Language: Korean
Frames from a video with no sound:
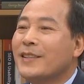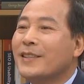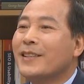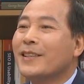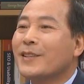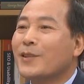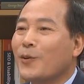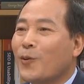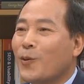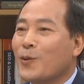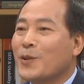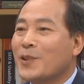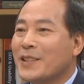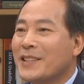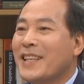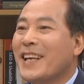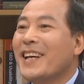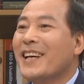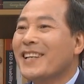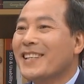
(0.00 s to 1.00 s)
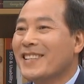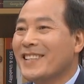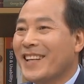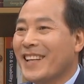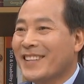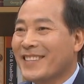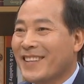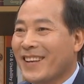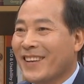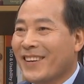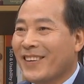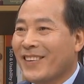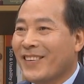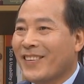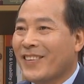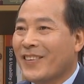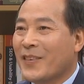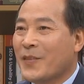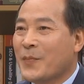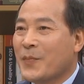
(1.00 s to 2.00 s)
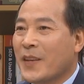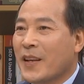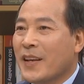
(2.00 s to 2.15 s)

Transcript: 그것을 옷을 재현을 했어요. 와.